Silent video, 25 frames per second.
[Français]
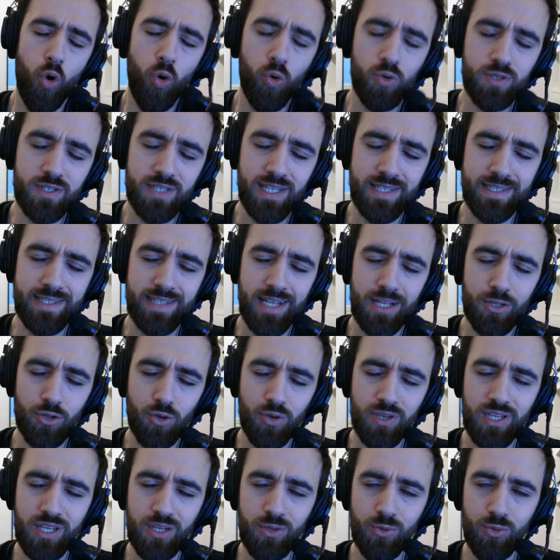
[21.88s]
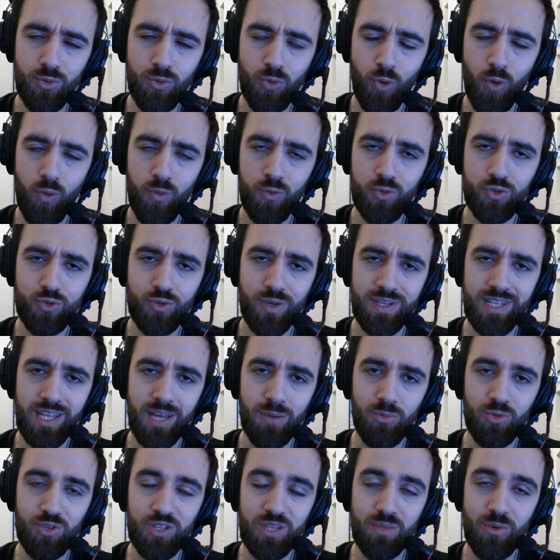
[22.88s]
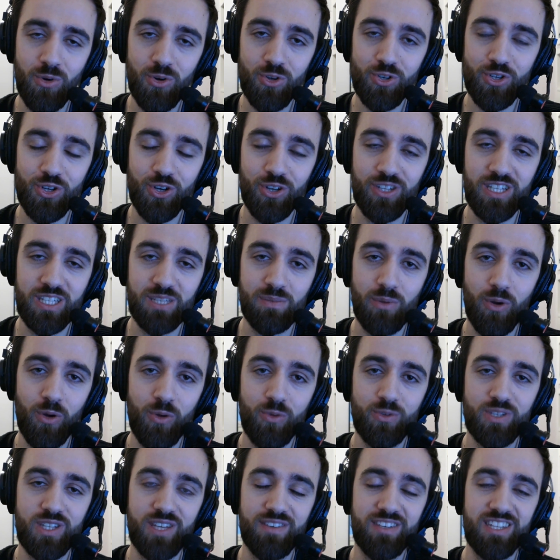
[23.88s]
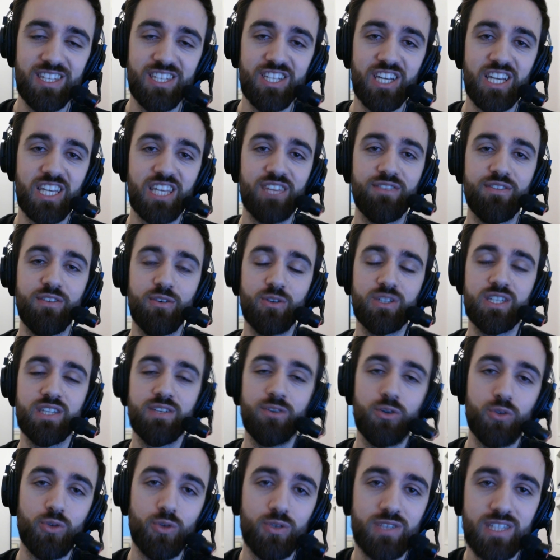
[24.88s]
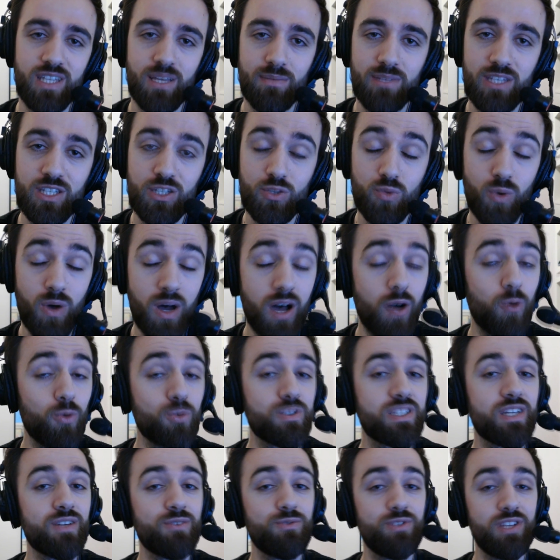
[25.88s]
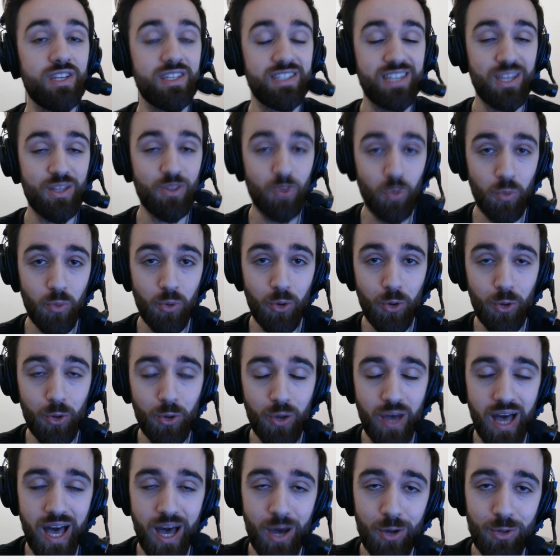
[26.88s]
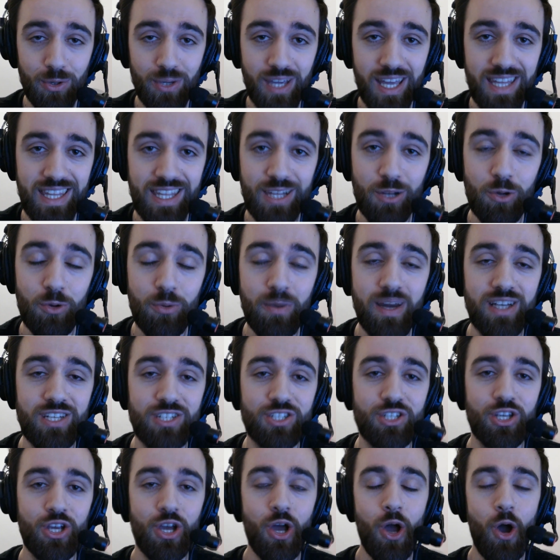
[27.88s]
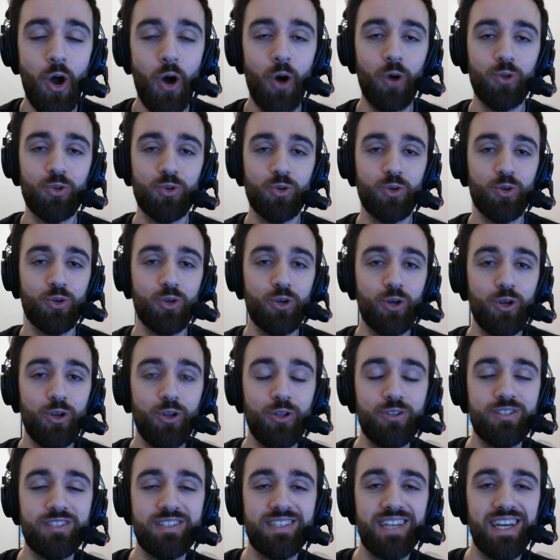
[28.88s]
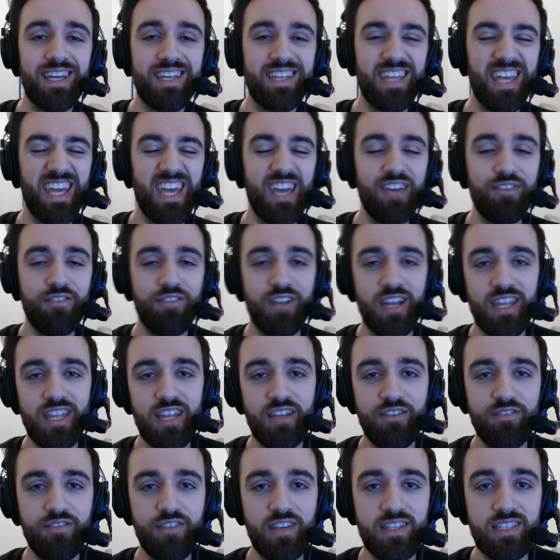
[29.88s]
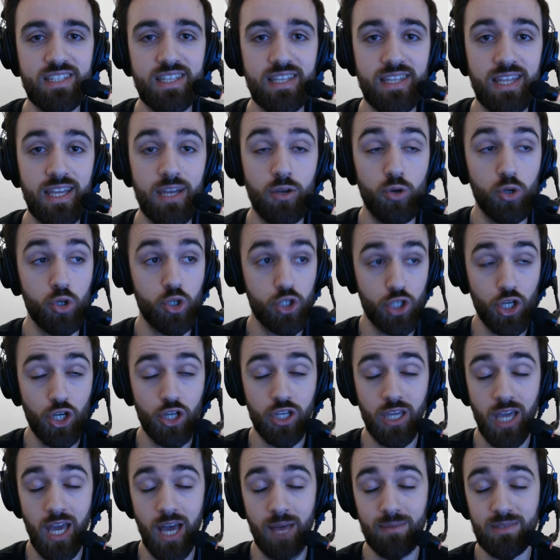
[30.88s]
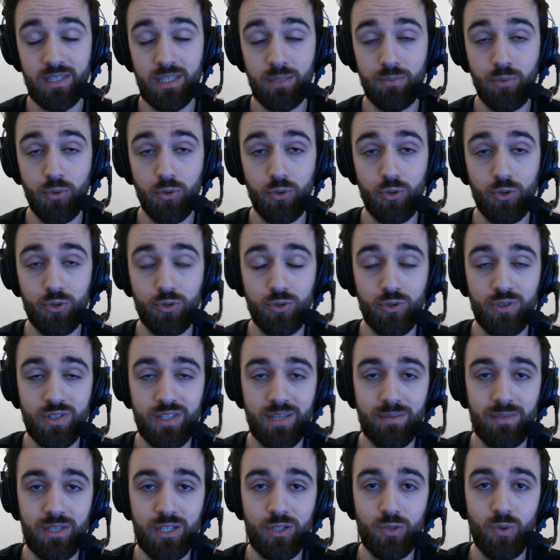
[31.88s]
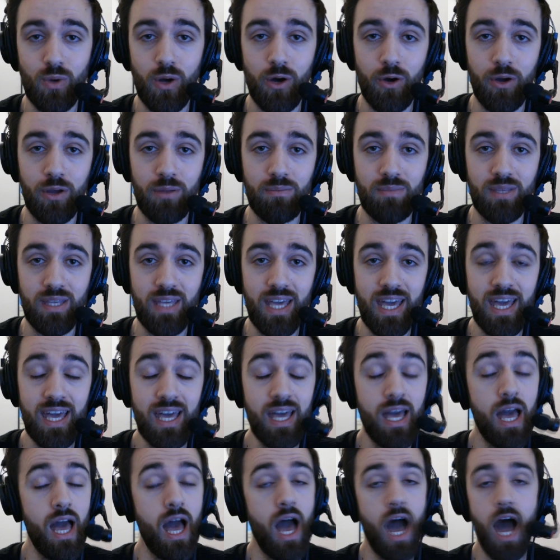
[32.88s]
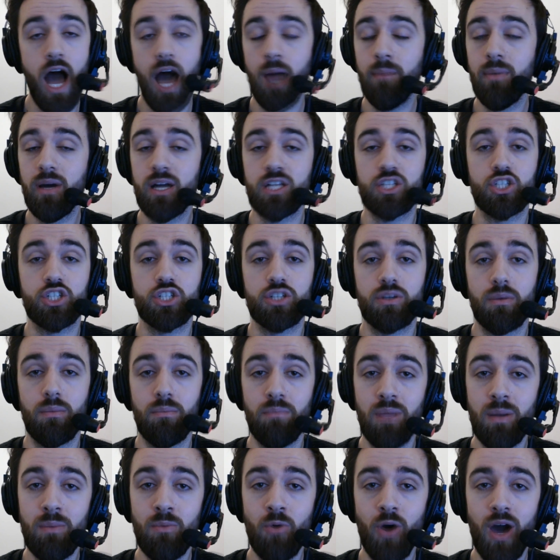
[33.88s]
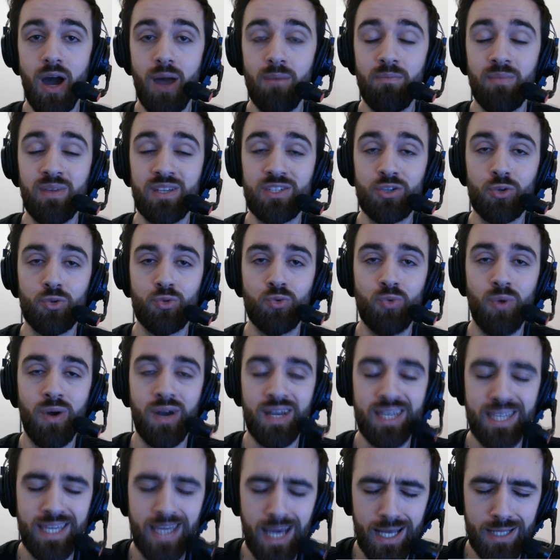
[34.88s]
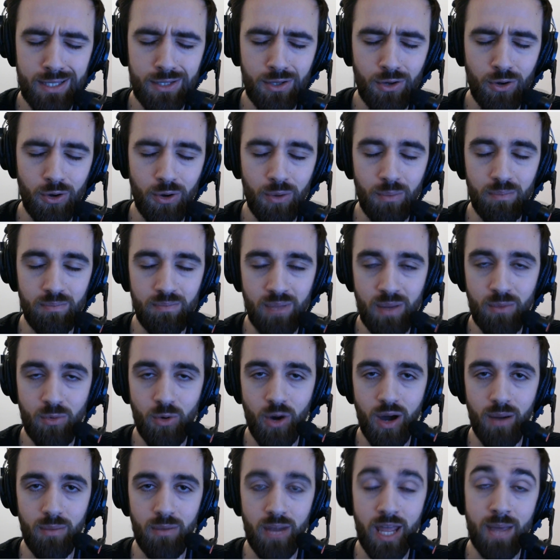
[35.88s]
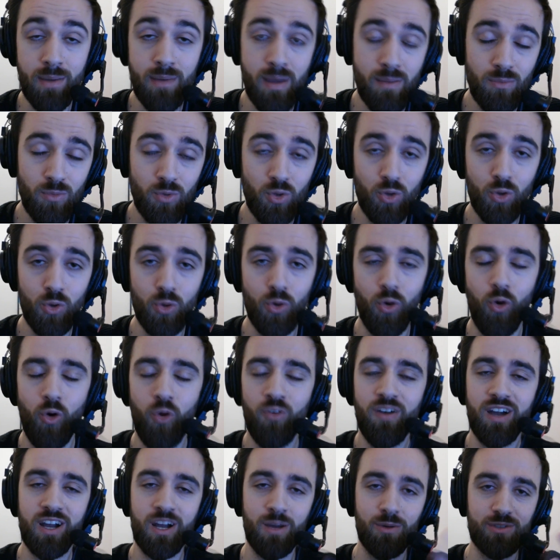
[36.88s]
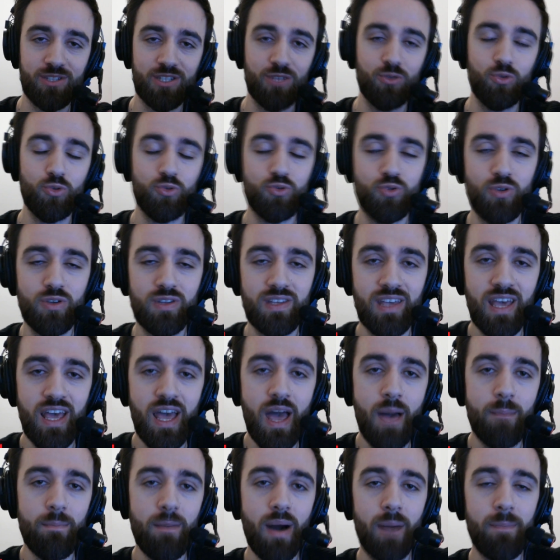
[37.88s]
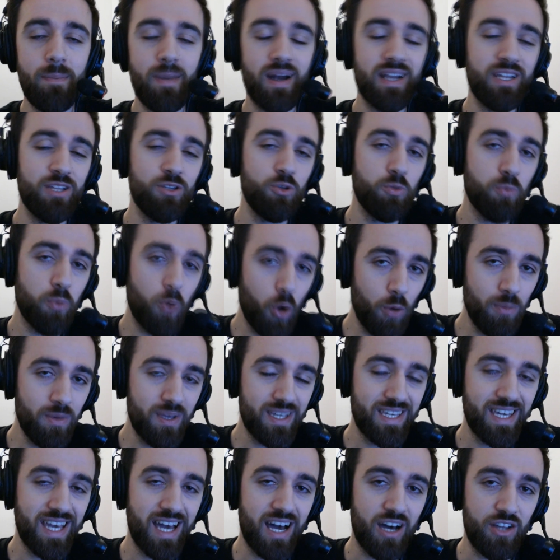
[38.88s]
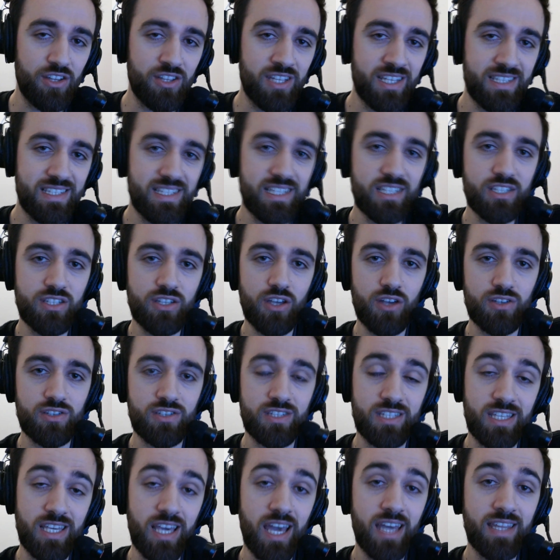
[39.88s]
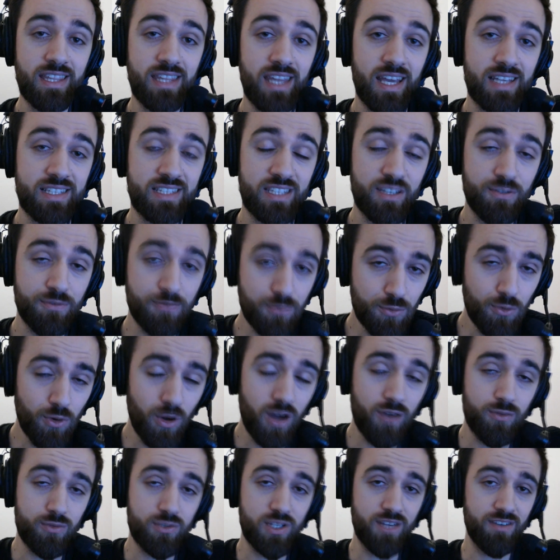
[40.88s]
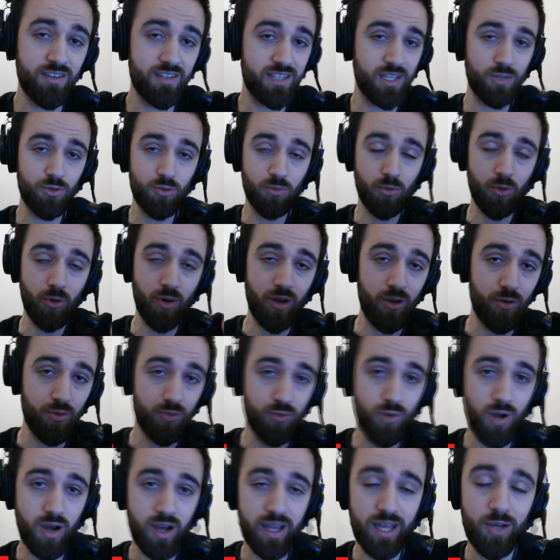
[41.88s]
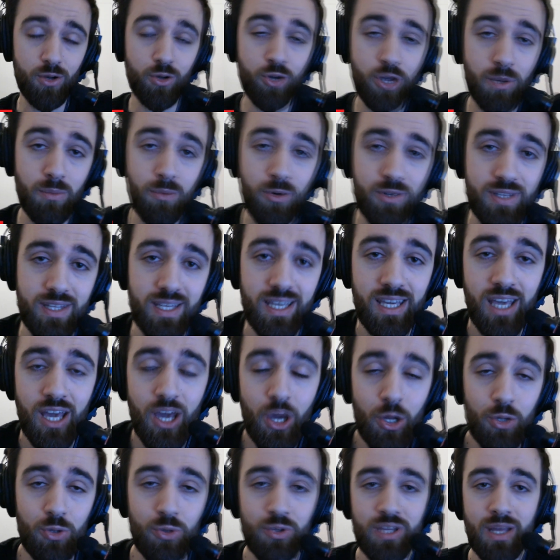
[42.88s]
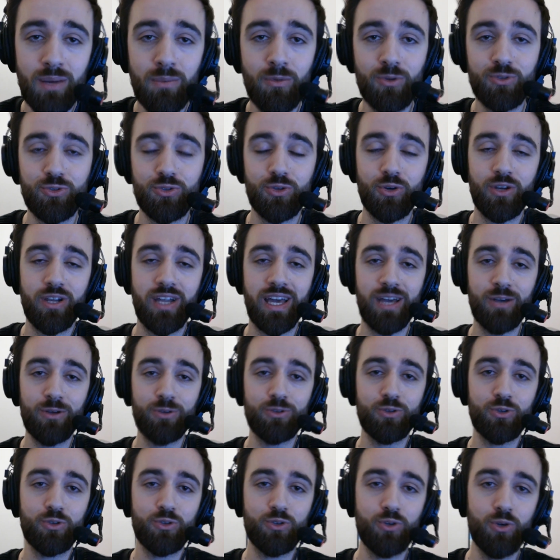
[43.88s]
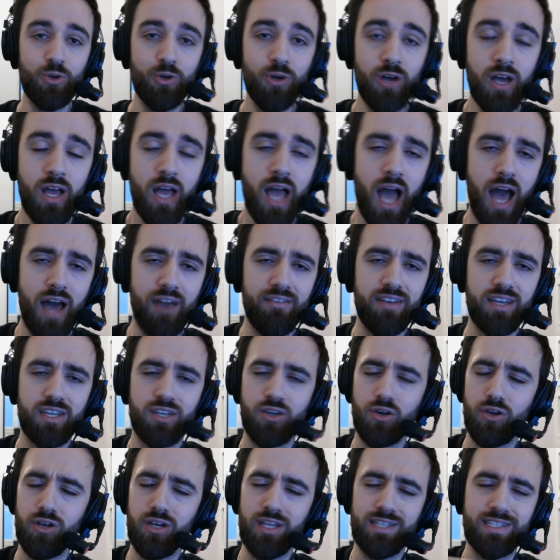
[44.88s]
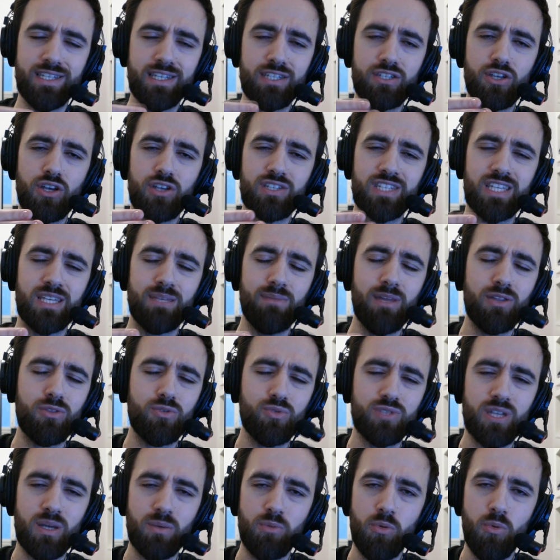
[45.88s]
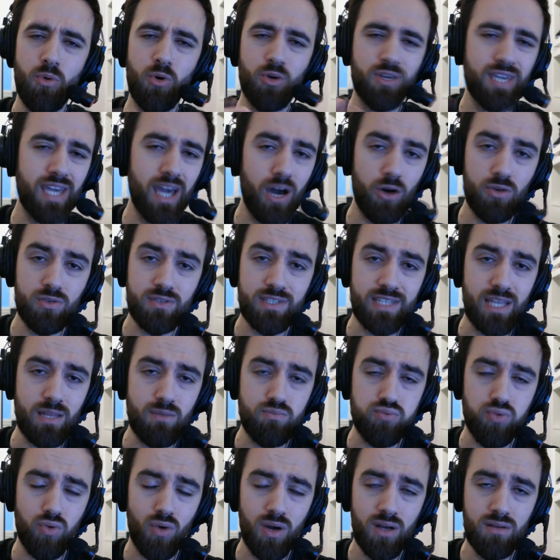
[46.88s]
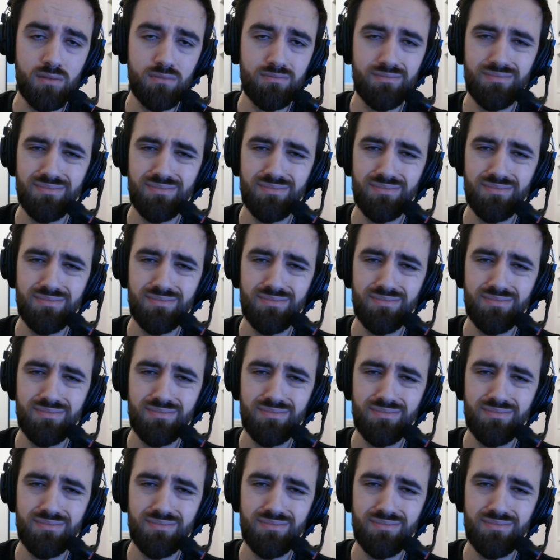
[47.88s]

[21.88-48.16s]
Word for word: On s'installe tranquillou, on vous souhaite un bon dimanche en espérant que vous avez déjà kiffé aussi votre samedi soir. On sait que vous étiez nombreux à regarder le match entre Golden State et Philadelphie, c'était le choc un petit peu de ce samedi soir en NBA. Un match mémorable mais surtout un carton mémorable et même deux. On va commencer tout de suite par parler du premier quart des Sixers qui a été assez fou, hein. vous avez été nombreux à le voir et à le commenter, notamment sur les réseaux sociaux, avec euh, les Sixers qui mettent tout simplement 47 points